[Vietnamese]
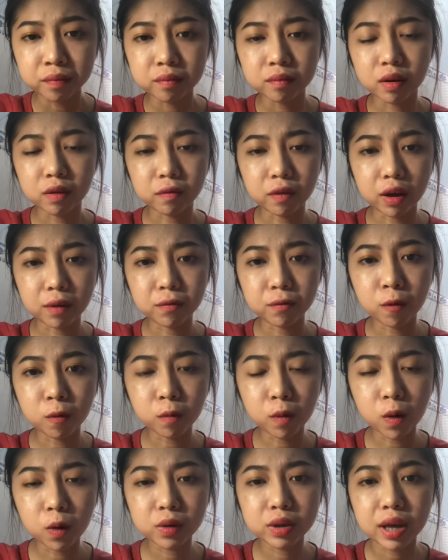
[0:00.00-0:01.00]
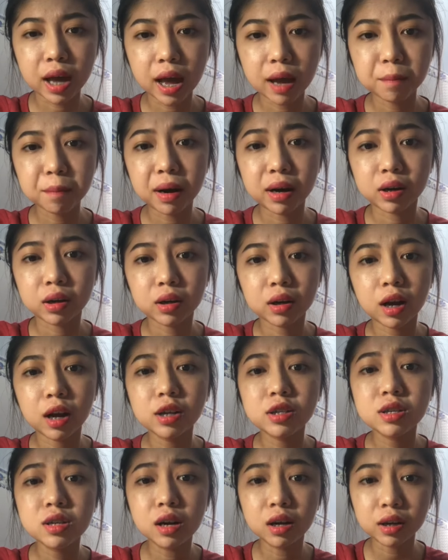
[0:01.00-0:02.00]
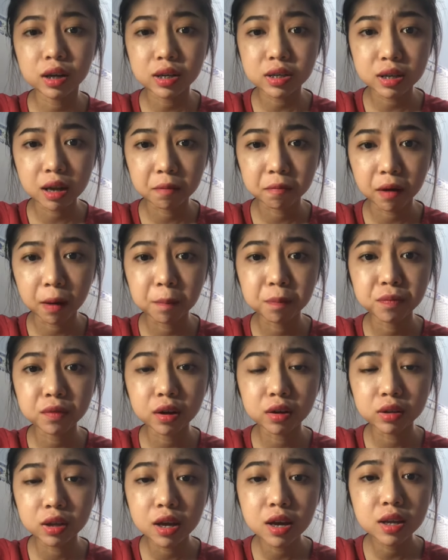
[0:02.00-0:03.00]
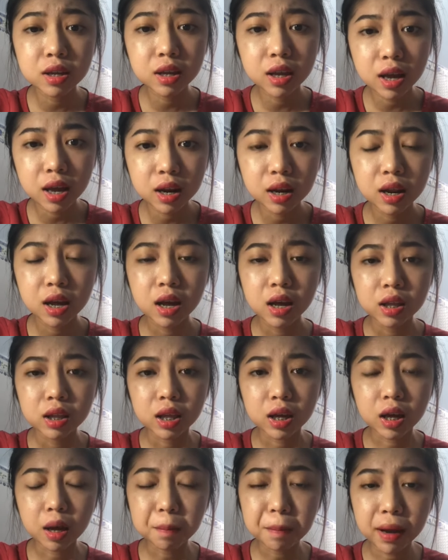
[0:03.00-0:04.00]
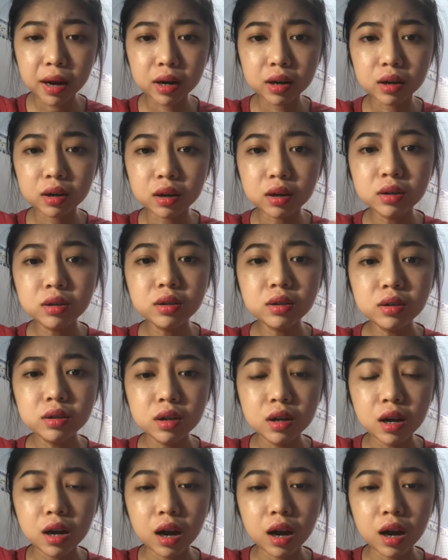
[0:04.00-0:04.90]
mình phải phục hồi da bằng các những cái sản phẩm từ thiên nhiên thì các bạn cứ